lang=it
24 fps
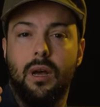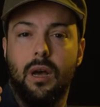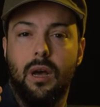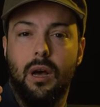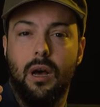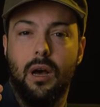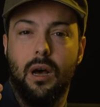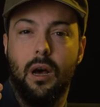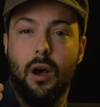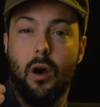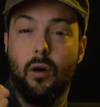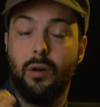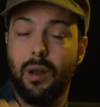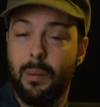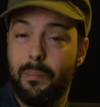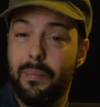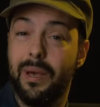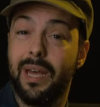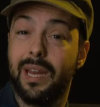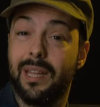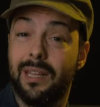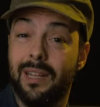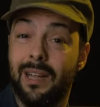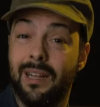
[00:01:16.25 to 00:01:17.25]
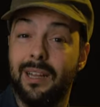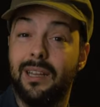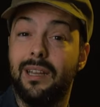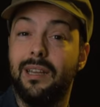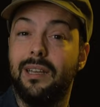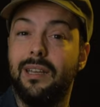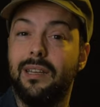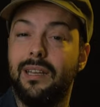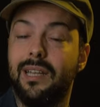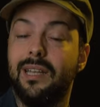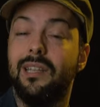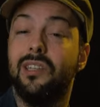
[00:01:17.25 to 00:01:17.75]
eh, ho una perdita
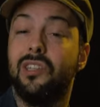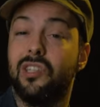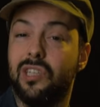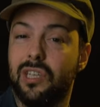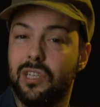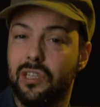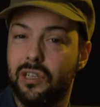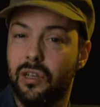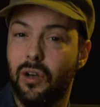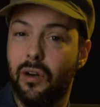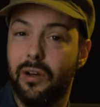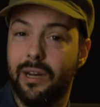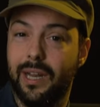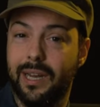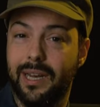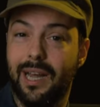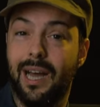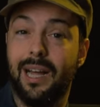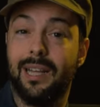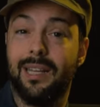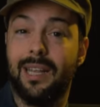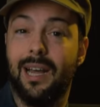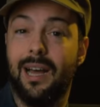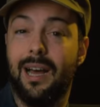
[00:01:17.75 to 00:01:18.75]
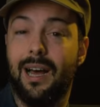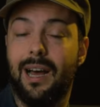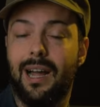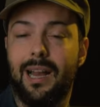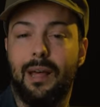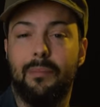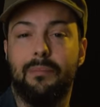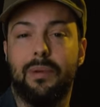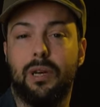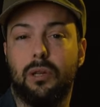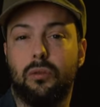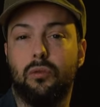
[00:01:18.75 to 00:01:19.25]
di incisione data
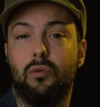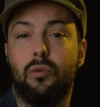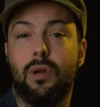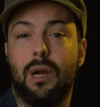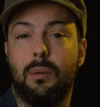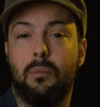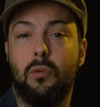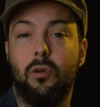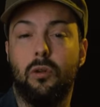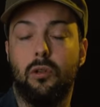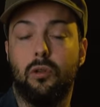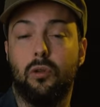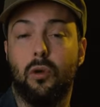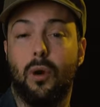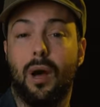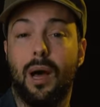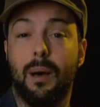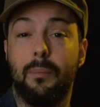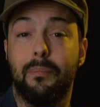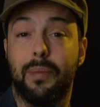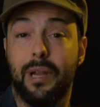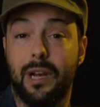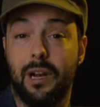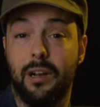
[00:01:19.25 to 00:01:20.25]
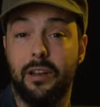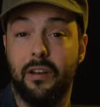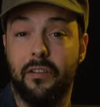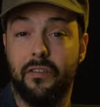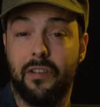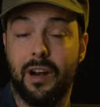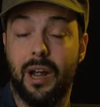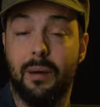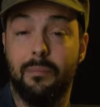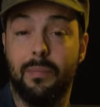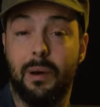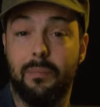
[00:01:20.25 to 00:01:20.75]
all'apertura molto ampia del
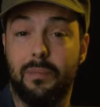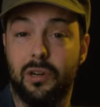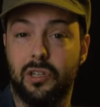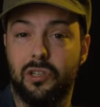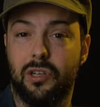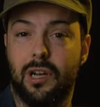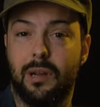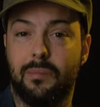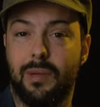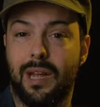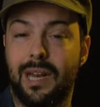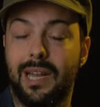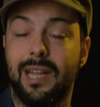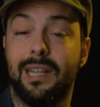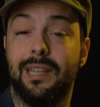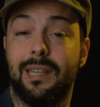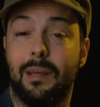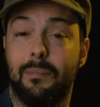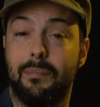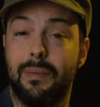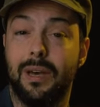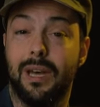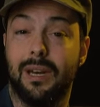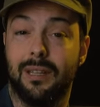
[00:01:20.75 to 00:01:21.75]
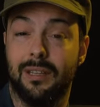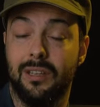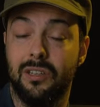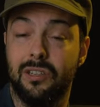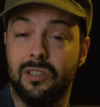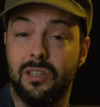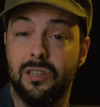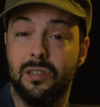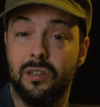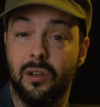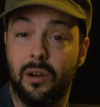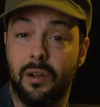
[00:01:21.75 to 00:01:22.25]
diaframma, perciò la mia lente perde
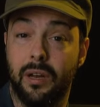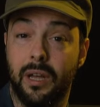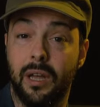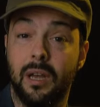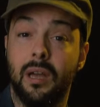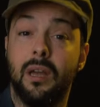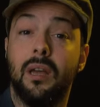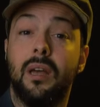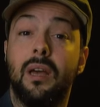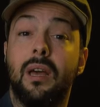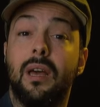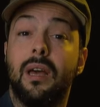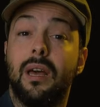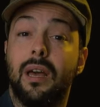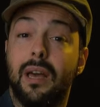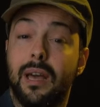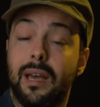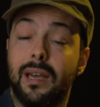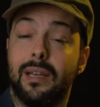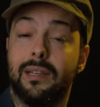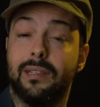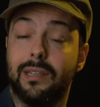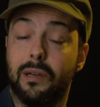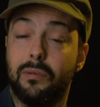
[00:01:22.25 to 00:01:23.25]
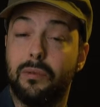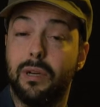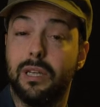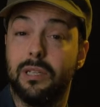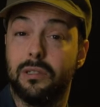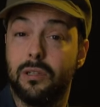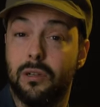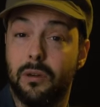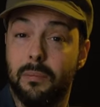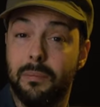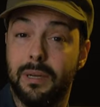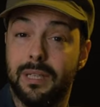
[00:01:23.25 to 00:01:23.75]
incisione, e se
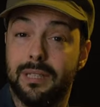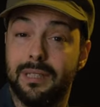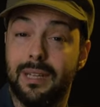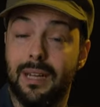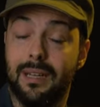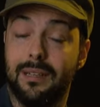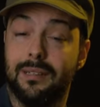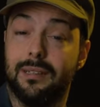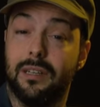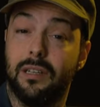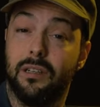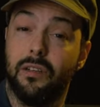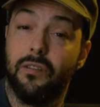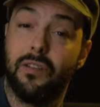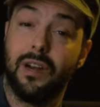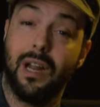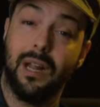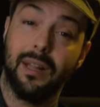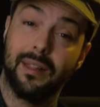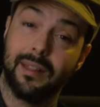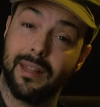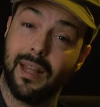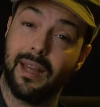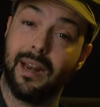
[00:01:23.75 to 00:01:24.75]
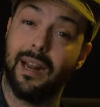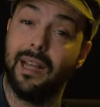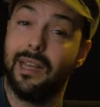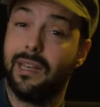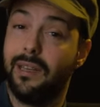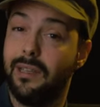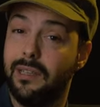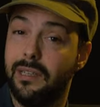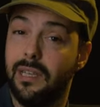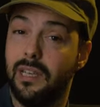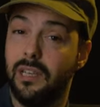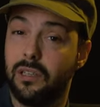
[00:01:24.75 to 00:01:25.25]
questo non bastasse dovrei alzare
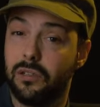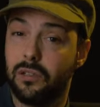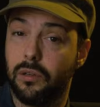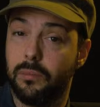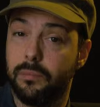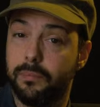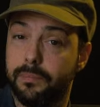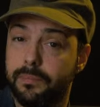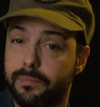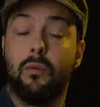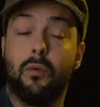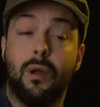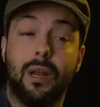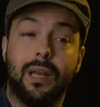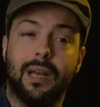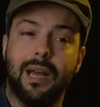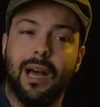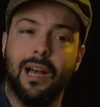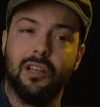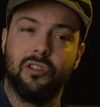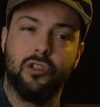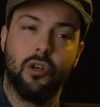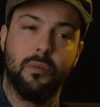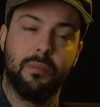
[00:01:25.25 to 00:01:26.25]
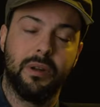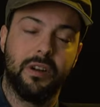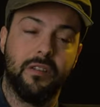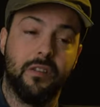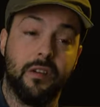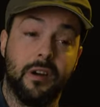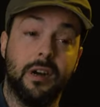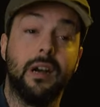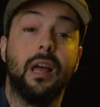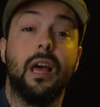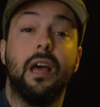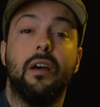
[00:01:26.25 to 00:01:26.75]
anche gli ISO. In quel caso io
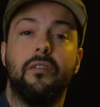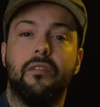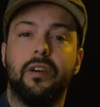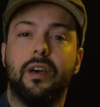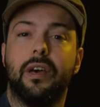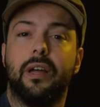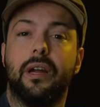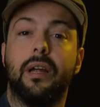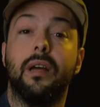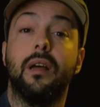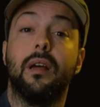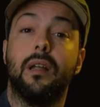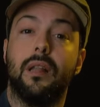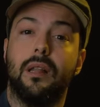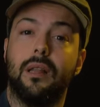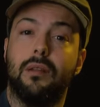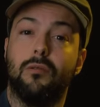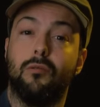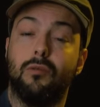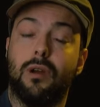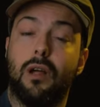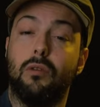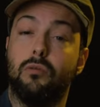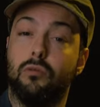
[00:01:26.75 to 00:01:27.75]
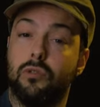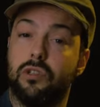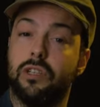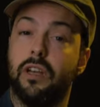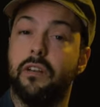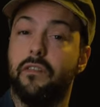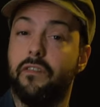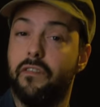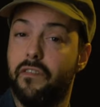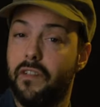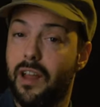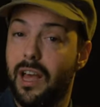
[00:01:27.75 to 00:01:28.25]
preferirei avere una
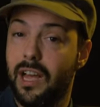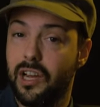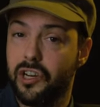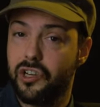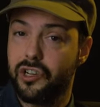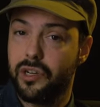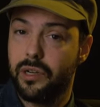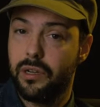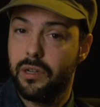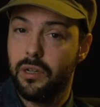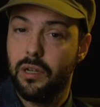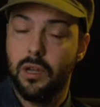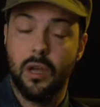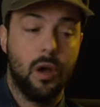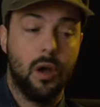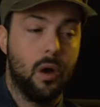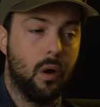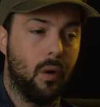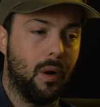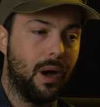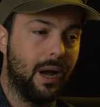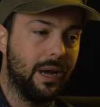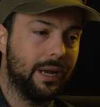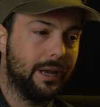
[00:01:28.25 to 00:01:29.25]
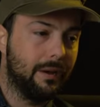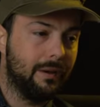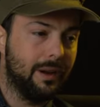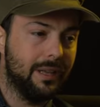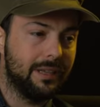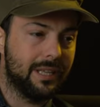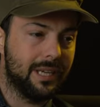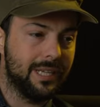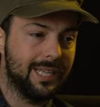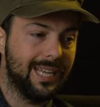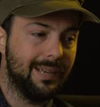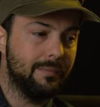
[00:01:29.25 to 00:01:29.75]
luce flash. O anche un
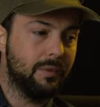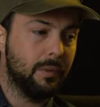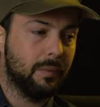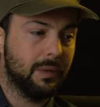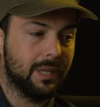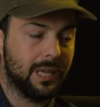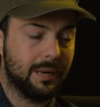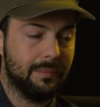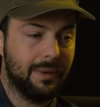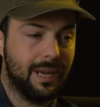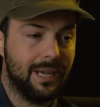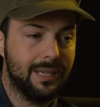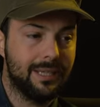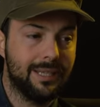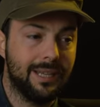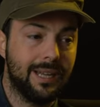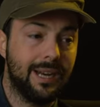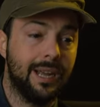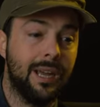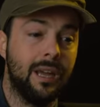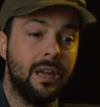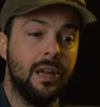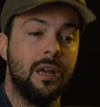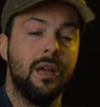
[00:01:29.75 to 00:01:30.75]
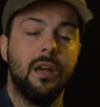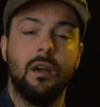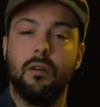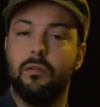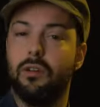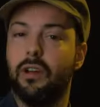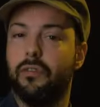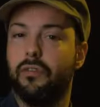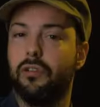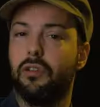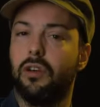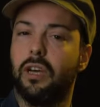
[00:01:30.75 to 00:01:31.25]
altro esempio potrebbe essere
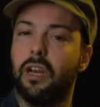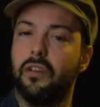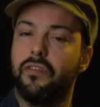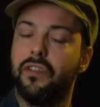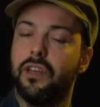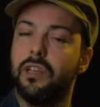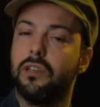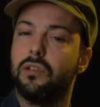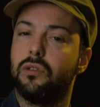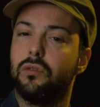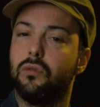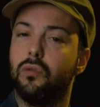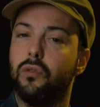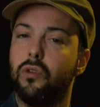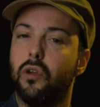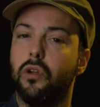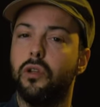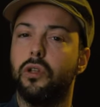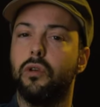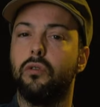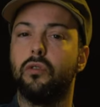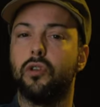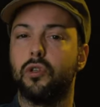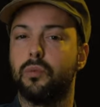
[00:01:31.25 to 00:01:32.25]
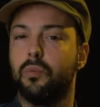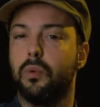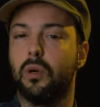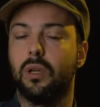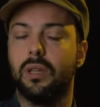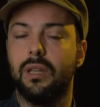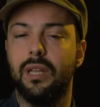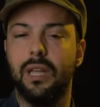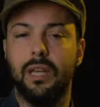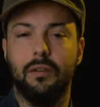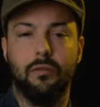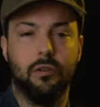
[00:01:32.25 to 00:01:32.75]
una fotografia in studio di uno
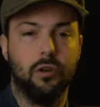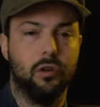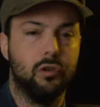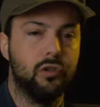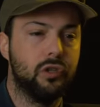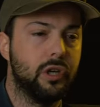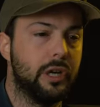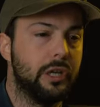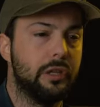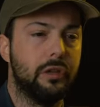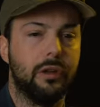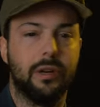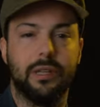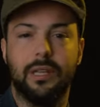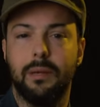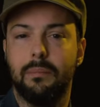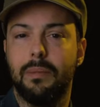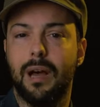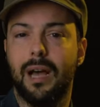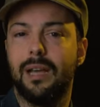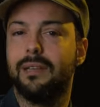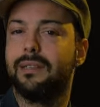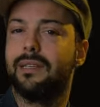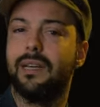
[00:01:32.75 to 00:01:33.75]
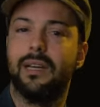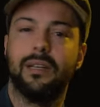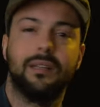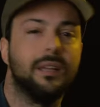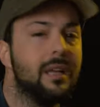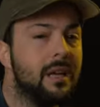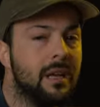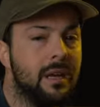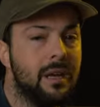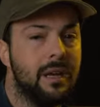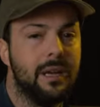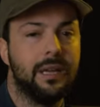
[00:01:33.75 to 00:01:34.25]
sportivo, di un giocatore di basket
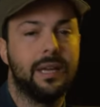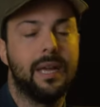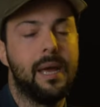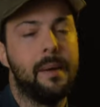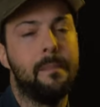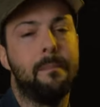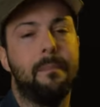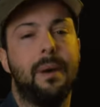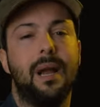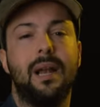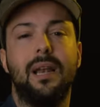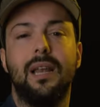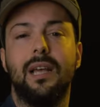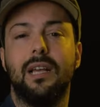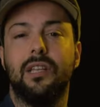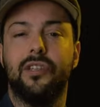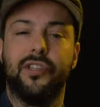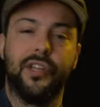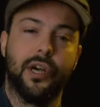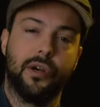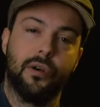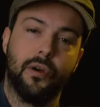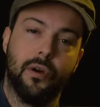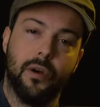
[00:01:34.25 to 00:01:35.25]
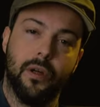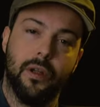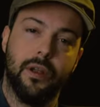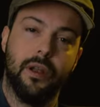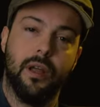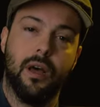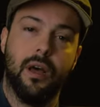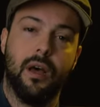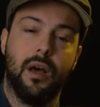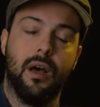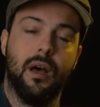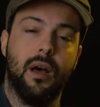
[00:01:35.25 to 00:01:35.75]
che palleggia con,
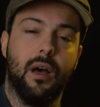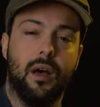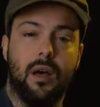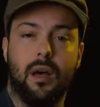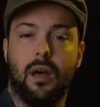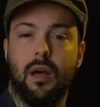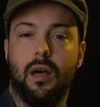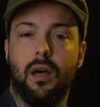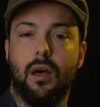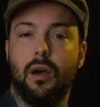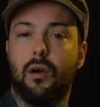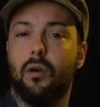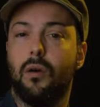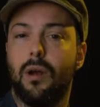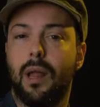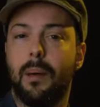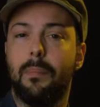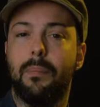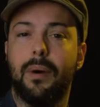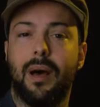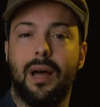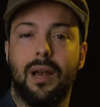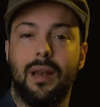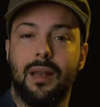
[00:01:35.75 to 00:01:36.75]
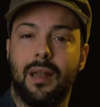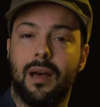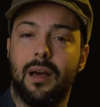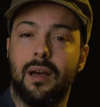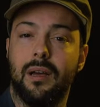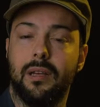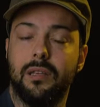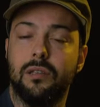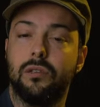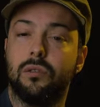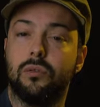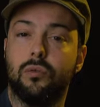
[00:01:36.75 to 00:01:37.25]
uh, con la palla
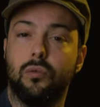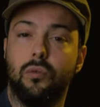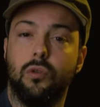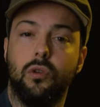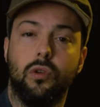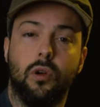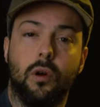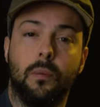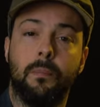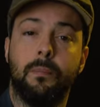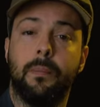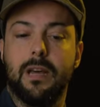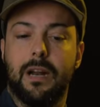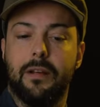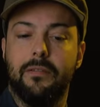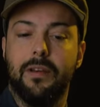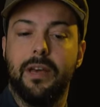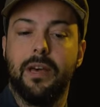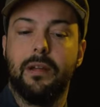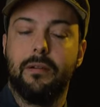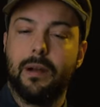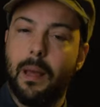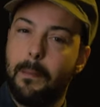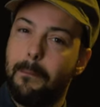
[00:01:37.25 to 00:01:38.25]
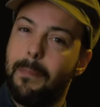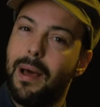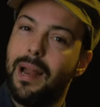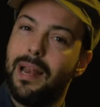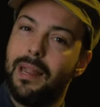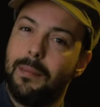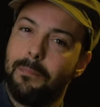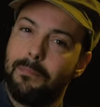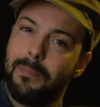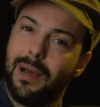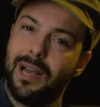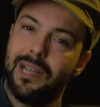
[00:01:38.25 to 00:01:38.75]
in studio. Per avere una
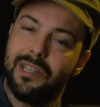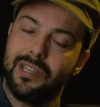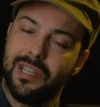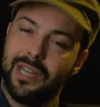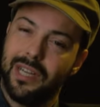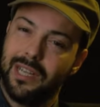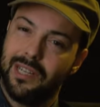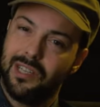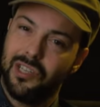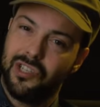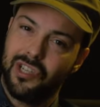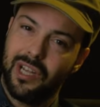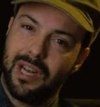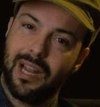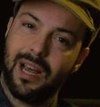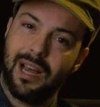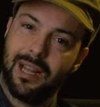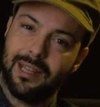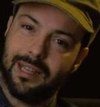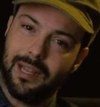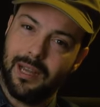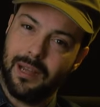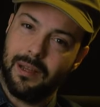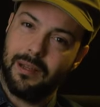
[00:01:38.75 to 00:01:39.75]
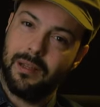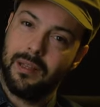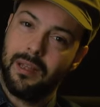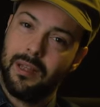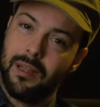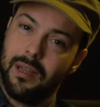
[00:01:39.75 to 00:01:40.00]
bella immagine gelata